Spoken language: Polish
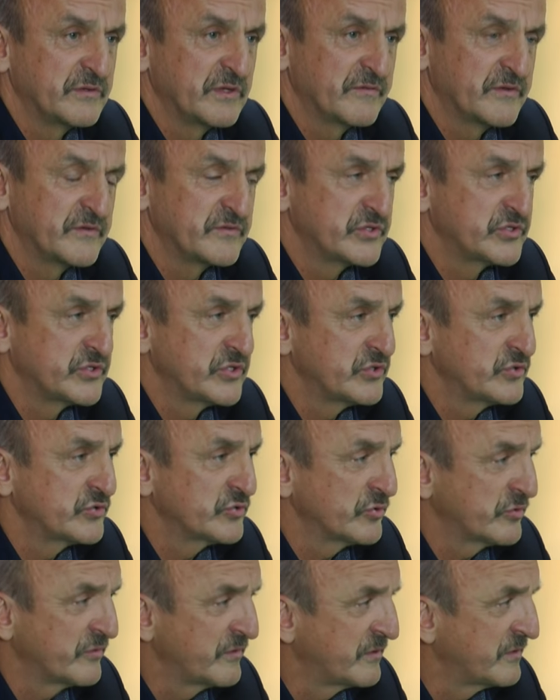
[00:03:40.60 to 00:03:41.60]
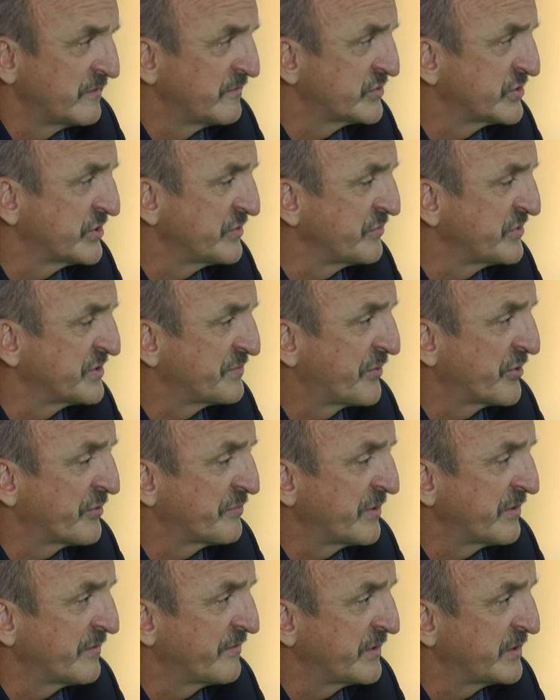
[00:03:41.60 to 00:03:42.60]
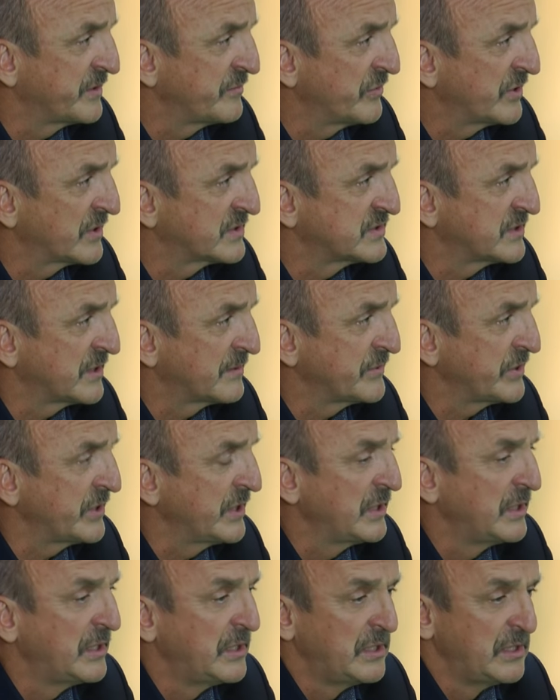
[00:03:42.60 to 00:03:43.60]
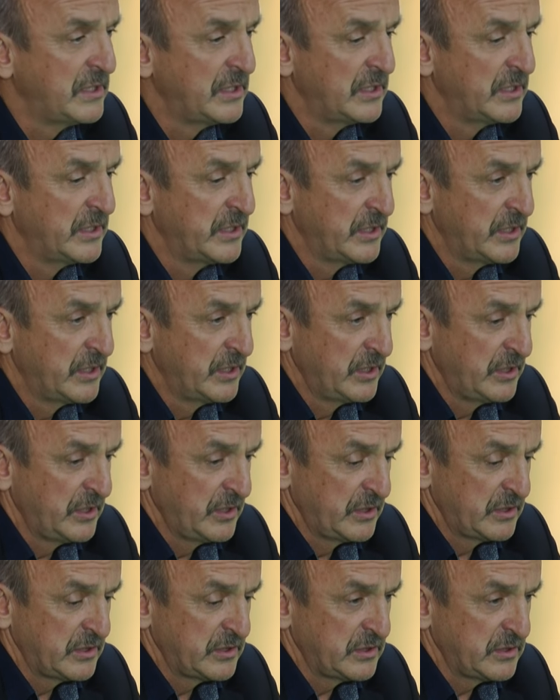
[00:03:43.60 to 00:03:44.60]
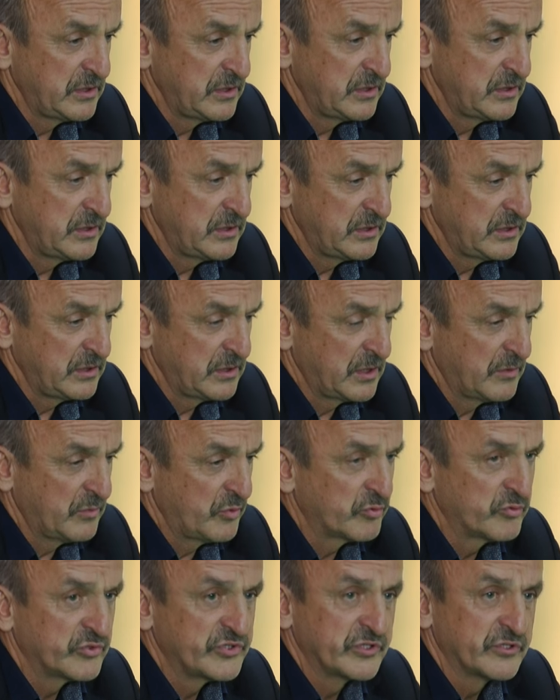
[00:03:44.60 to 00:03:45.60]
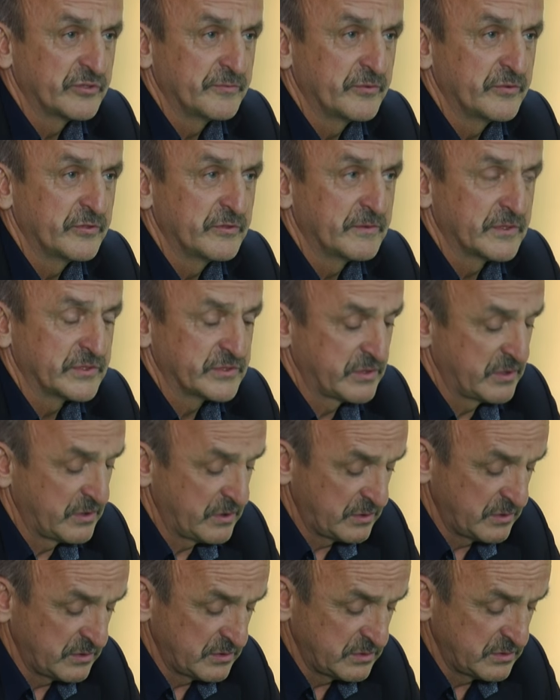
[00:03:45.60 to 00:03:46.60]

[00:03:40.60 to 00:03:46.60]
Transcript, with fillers: nawet 10, wyszliśmy z paroma fajnymi akcjami i mogło się to podobać. E,